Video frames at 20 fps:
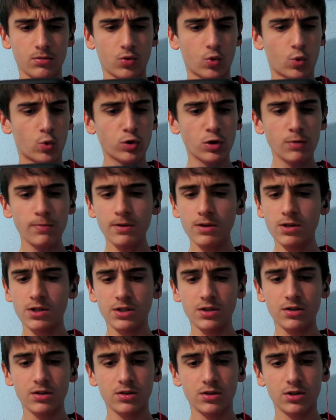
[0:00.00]

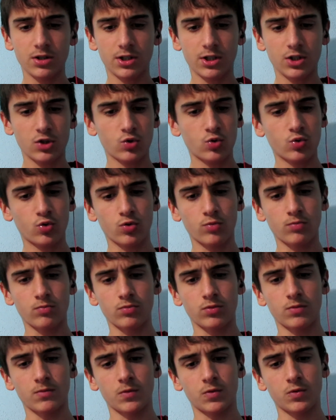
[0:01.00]
Olabilir. İkinci yorum
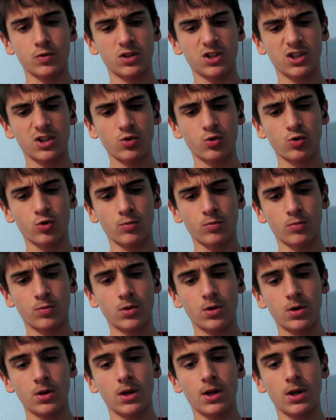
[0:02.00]
mu? İki yorum mu?